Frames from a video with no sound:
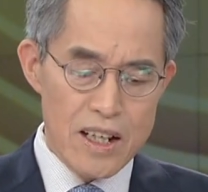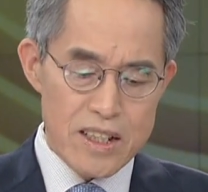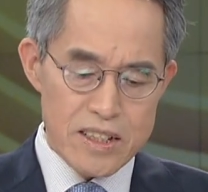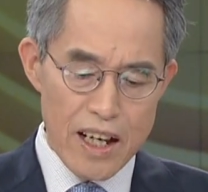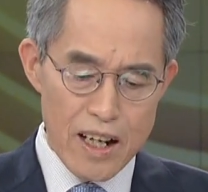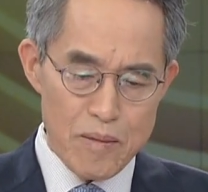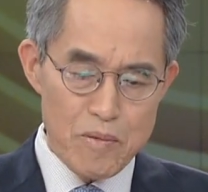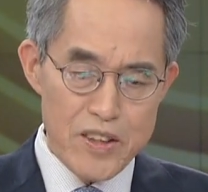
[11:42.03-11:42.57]

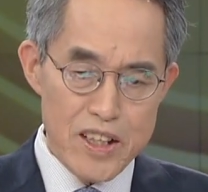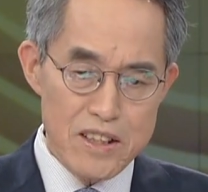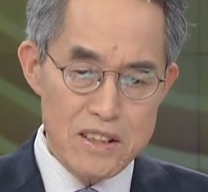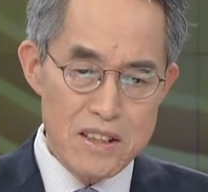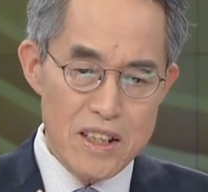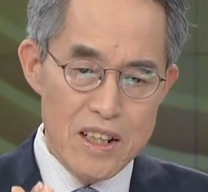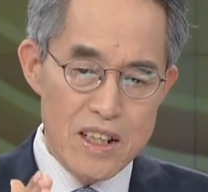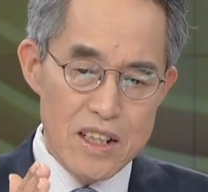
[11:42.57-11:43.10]

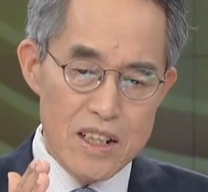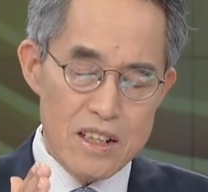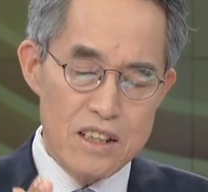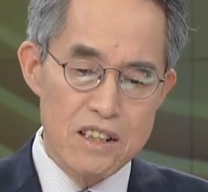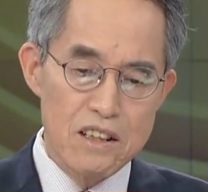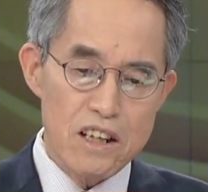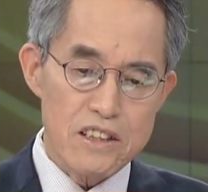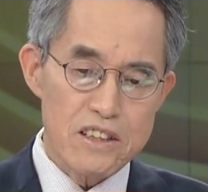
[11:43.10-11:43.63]
사람들은
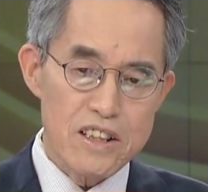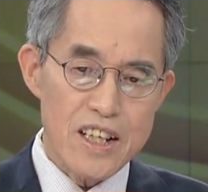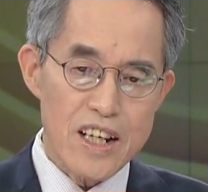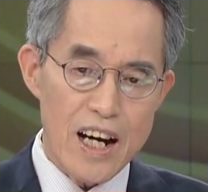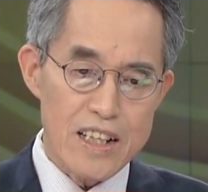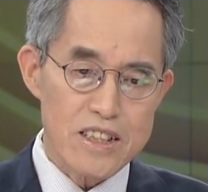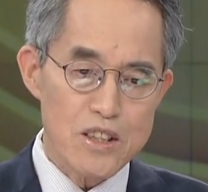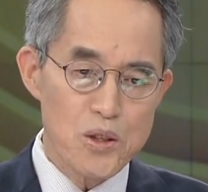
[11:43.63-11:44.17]
그것들이
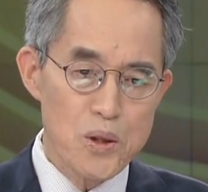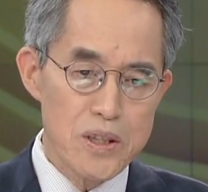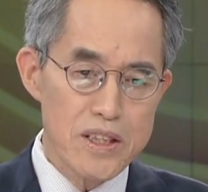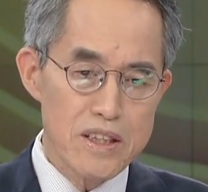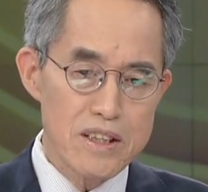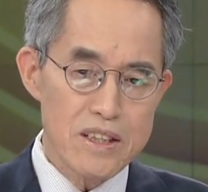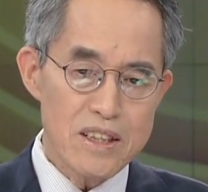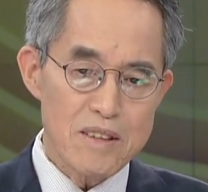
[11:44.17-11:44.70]
가지고
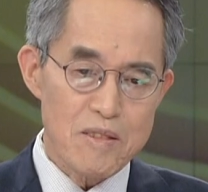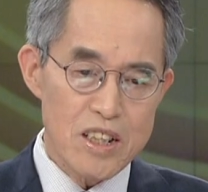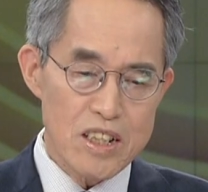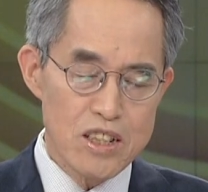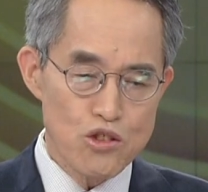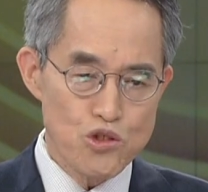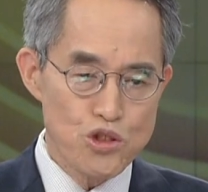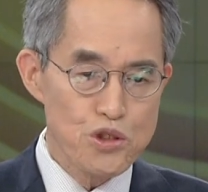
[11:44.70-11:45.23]
있는
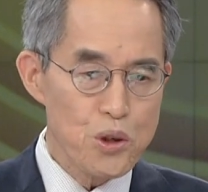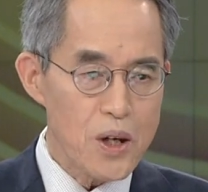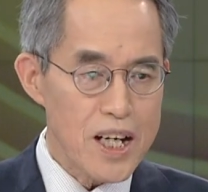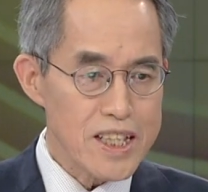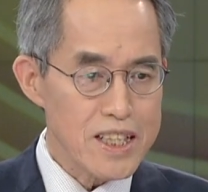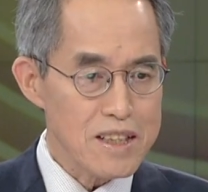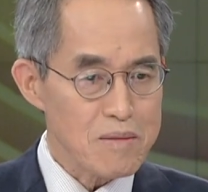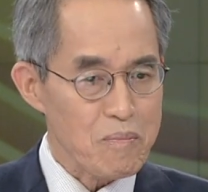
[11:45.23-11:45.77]
그
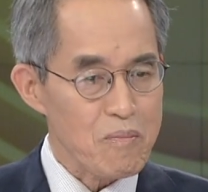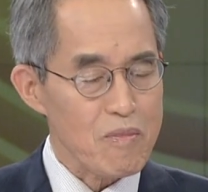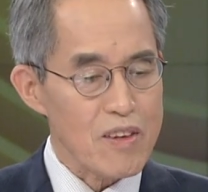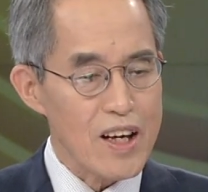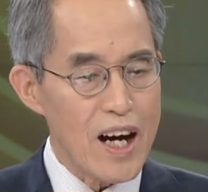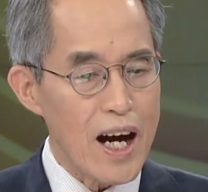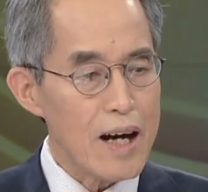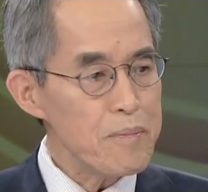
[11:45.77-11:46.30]
중요한
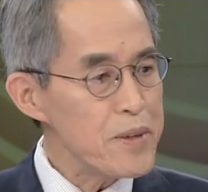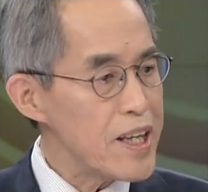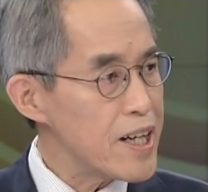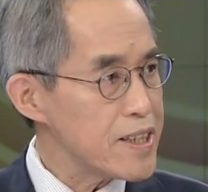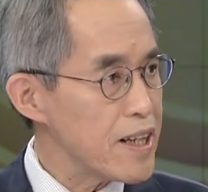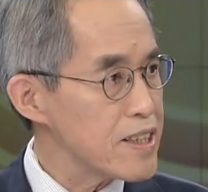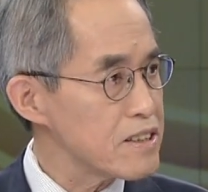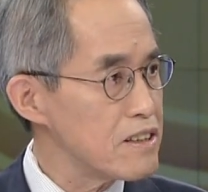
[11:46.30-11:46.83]

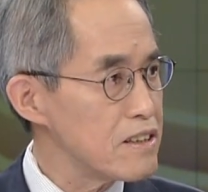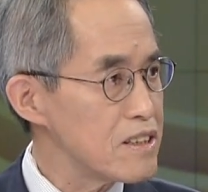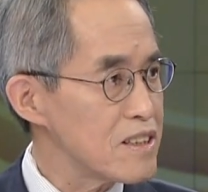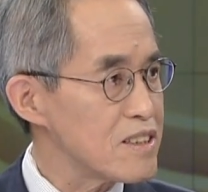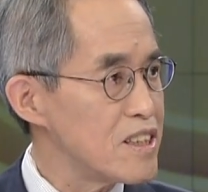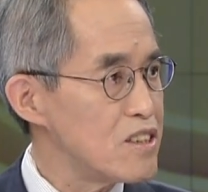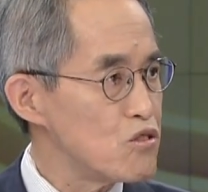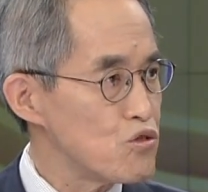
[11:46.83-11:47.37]
함의에 대해서는
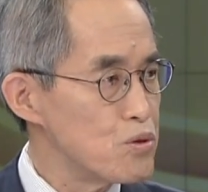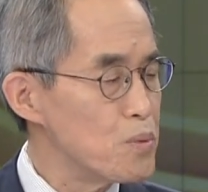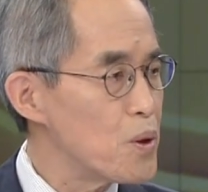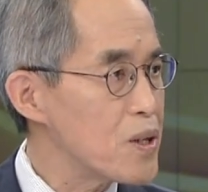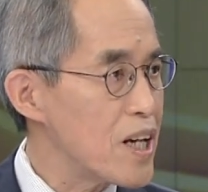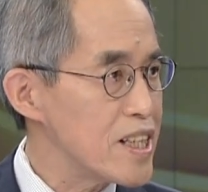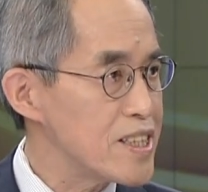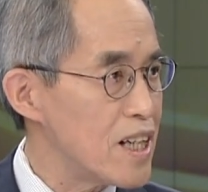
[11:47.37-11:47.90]

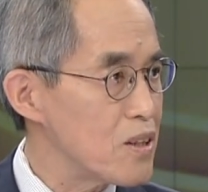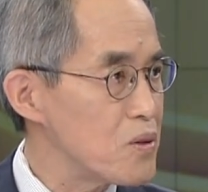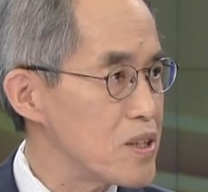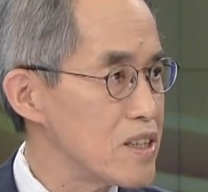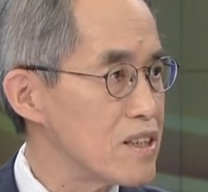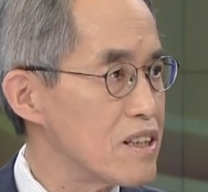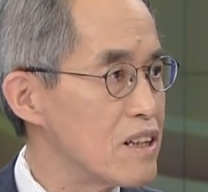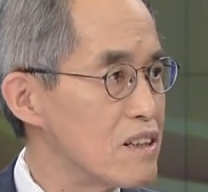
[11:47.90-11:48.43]
주목을 하지 않고
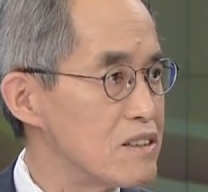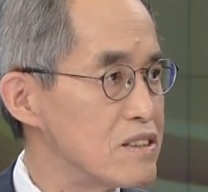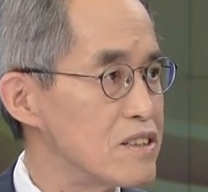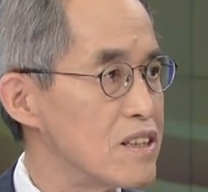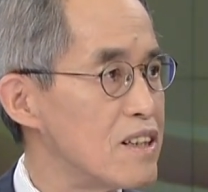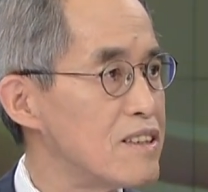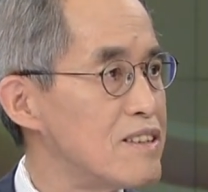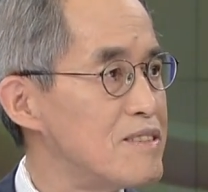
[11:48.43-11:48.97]
있는
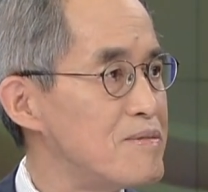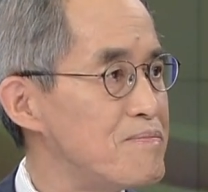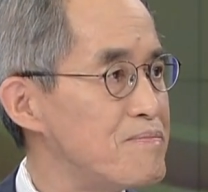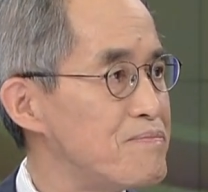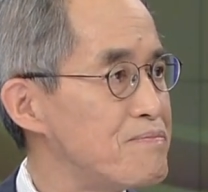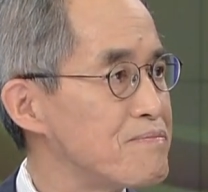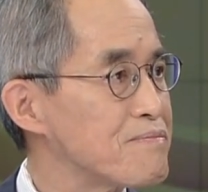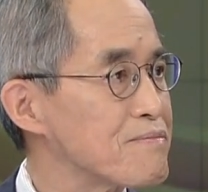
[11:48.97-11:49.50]
거거든요.
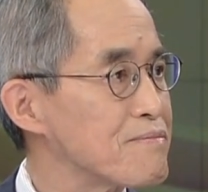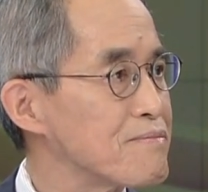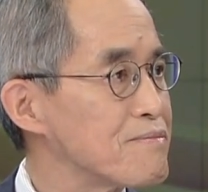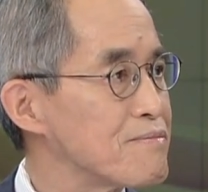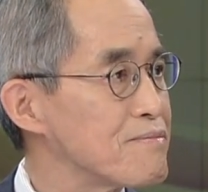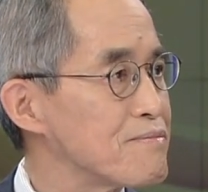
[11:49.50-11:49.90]
지금